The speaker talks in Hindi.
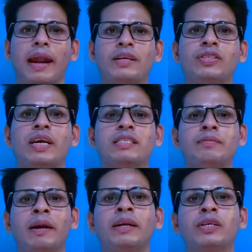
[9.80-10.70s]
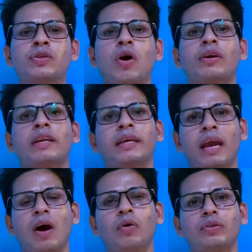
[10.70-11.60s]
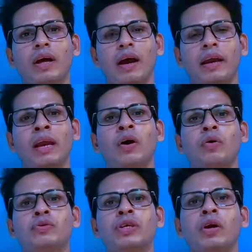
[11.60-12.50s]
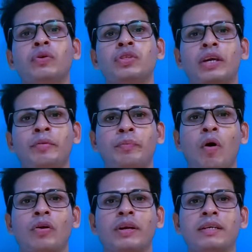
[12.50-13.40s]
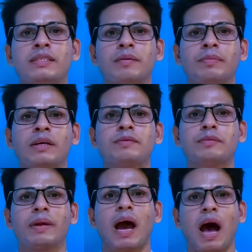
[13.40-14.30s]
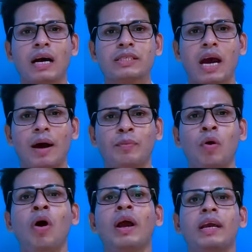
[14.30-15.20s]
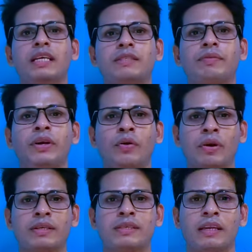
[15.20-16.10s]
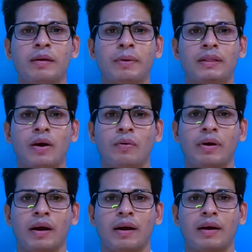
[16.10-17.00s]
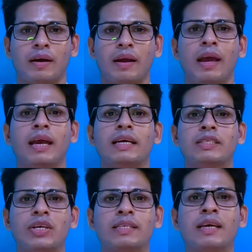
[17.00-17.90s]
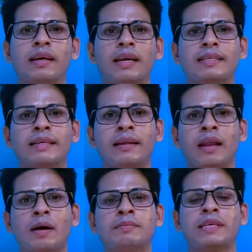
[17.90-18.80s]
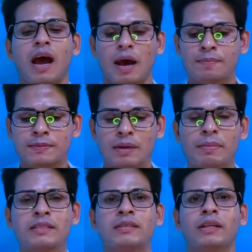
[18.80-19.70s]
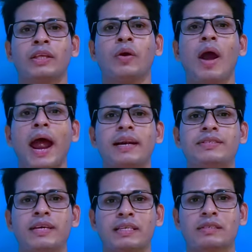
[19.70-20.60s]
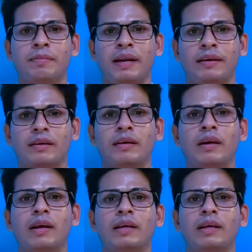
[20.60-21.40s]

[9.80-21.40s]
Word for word: एडजस्टमेंट डिसऑर्डर क्या होता है उसके कुछ इंपॉर्टेंट सिम्टम्स मैं आज आपको इस वीडियो के जरिए बताऊंगा जैसा कि इसके नाम से आप समझ सकते हो एडजस्टमेंट